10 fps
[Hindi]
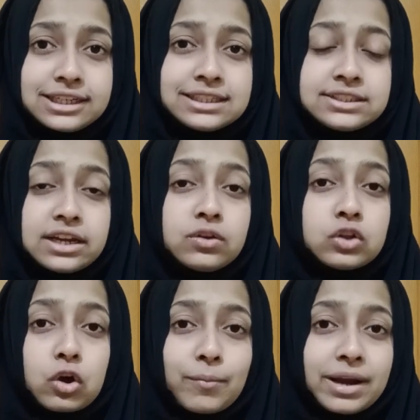टेक्निक्स चाहिए हो
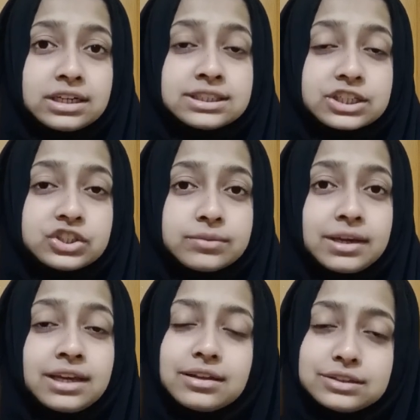तो कमेंट सेक्शन
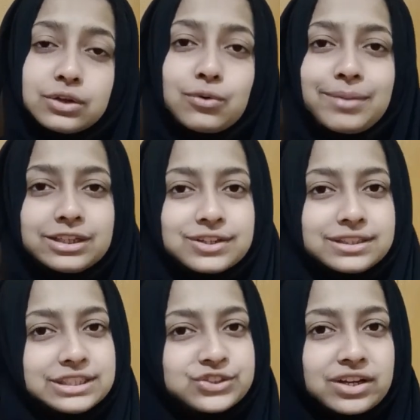में ज़रूर
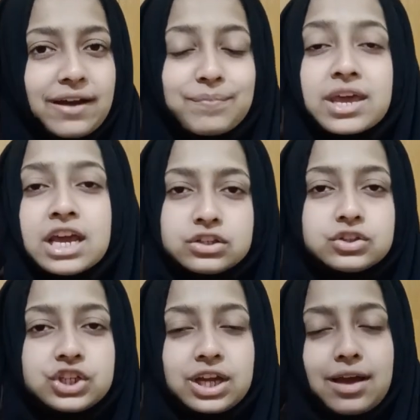मेंशन कीजिएगा
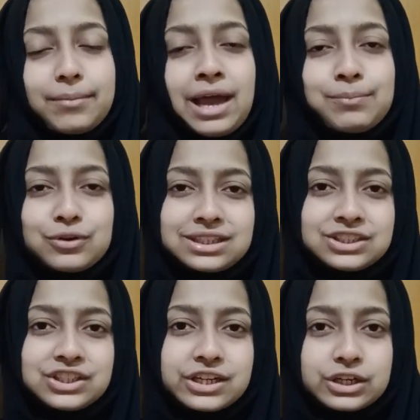सो so, जी हाँ मैं आप लोगों के
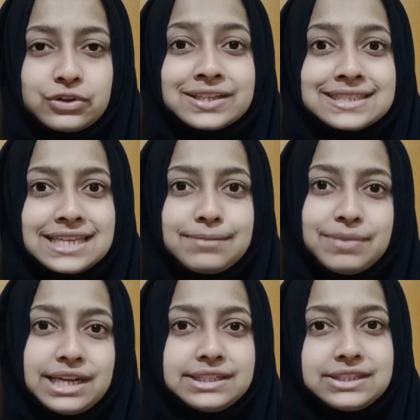साथ शेयर करती हूँ एक सी
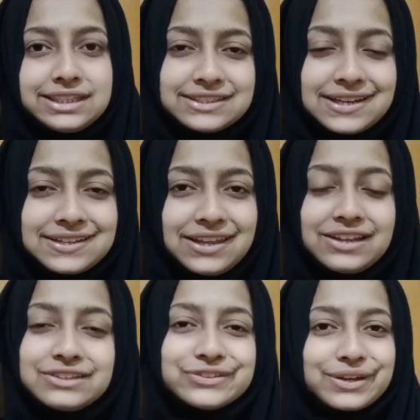बी टी
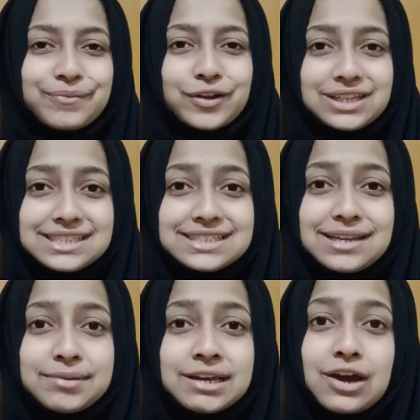टेक्निक जो कि बहुत
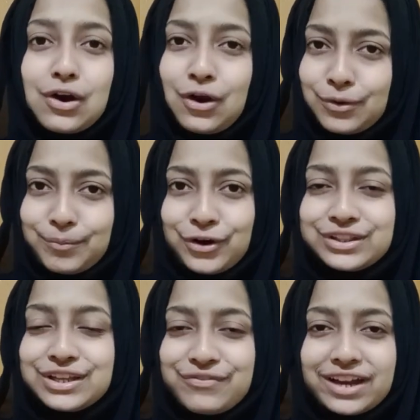ईजी भी है और
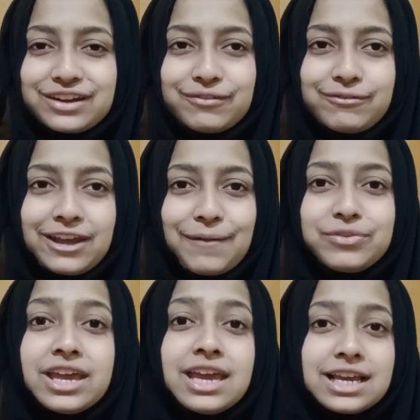बहुत इफेक्टिव भी है
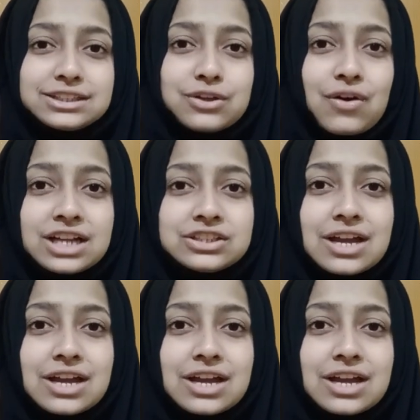इसको कहा